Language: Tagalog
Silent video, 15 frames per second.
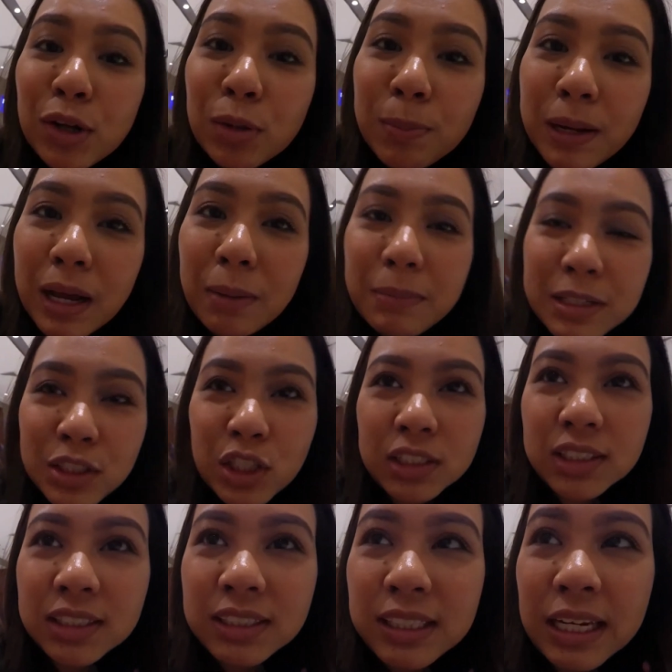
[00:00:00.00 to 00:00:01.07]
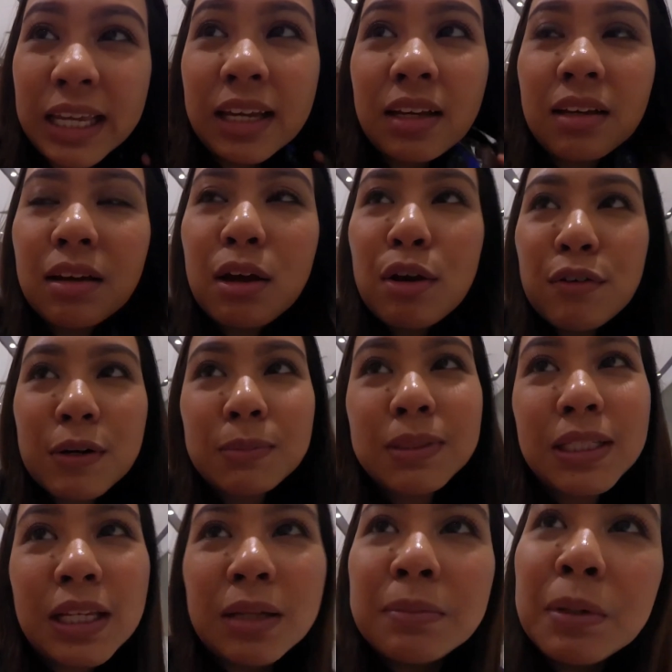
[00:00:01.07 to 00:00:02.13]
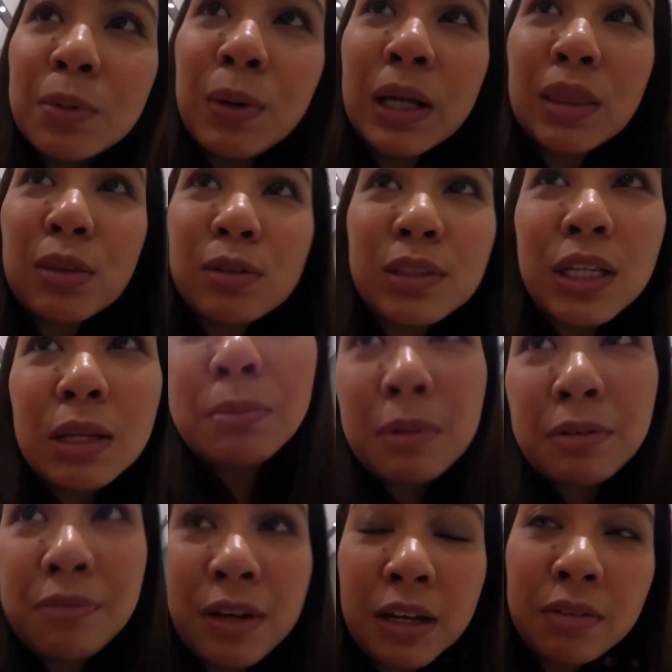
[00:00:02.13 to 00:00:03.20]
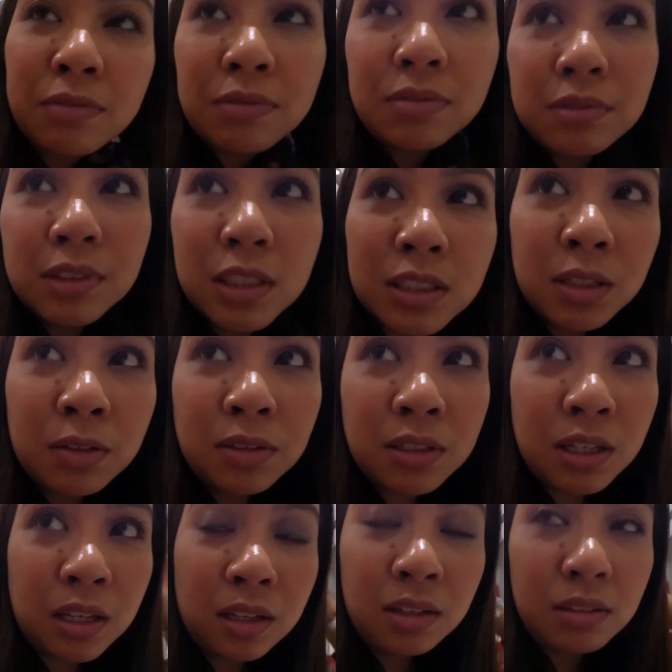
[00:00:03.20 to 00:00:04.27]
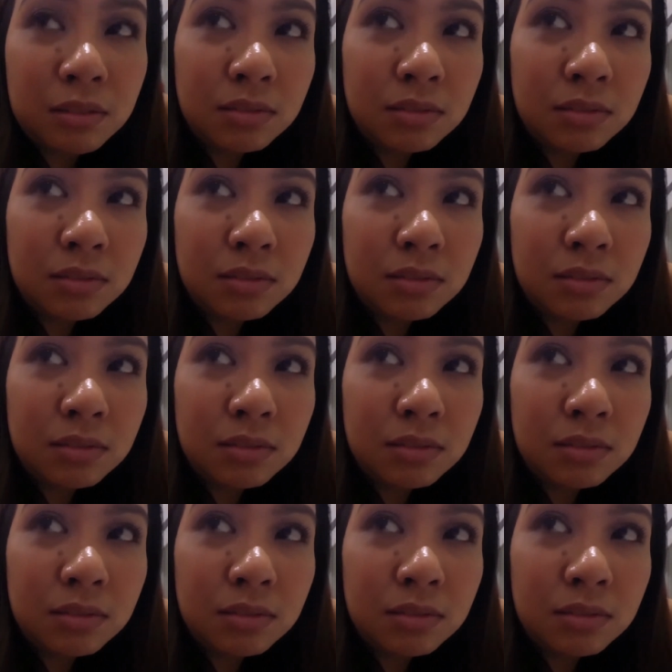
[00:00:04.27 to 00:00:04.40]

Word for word: Nanood pala kami ng Justice League. From Cinema 1 to Cinema 5, Justice League.